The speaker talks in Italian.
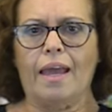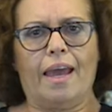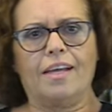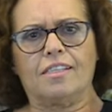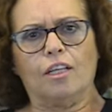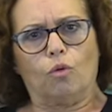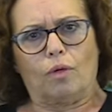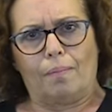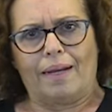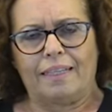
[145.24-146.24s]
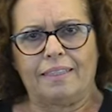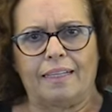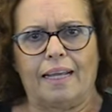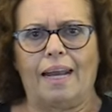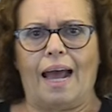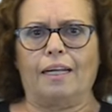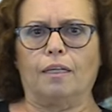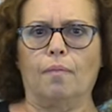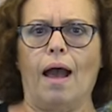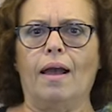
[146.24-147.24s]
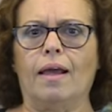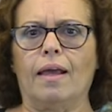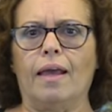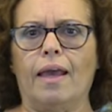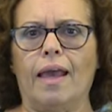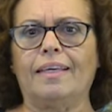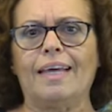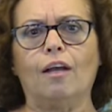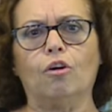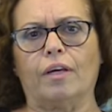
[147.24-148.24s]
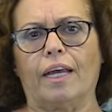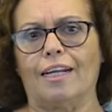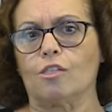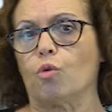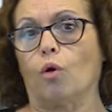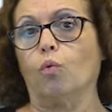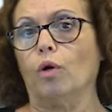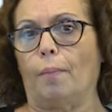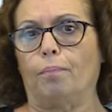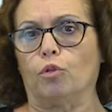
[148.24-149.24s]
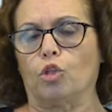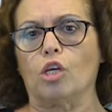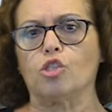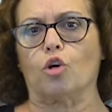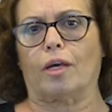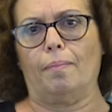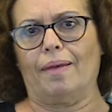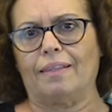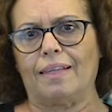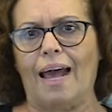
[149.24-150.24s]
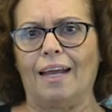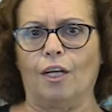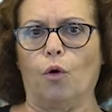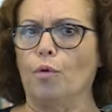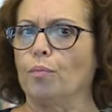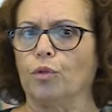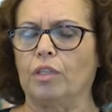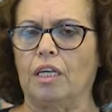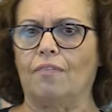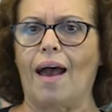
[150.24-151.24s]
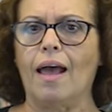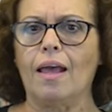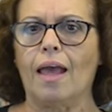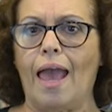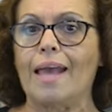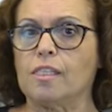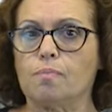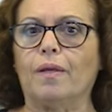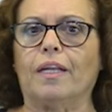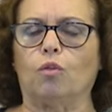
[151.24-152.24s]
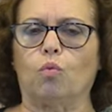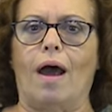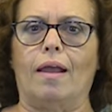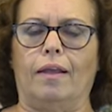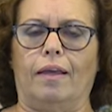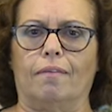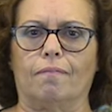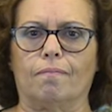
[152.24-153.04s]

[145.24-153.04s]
Essendo una malattia dell'anima, è chiaro che la sua cura piuttosto che mentale o emotiva è spirituale.